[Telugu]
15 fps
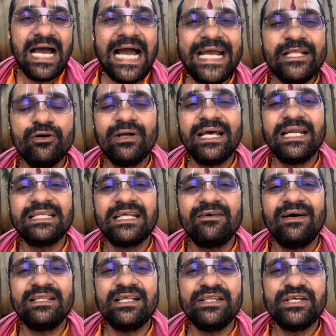ఐదో నెల
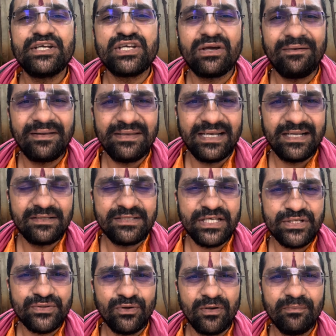తర్వాత నుంచి క్షవరం చేయడం
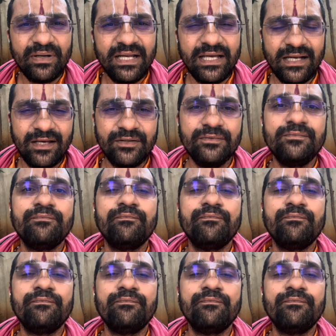చేసుకోవడం పనికిరాదు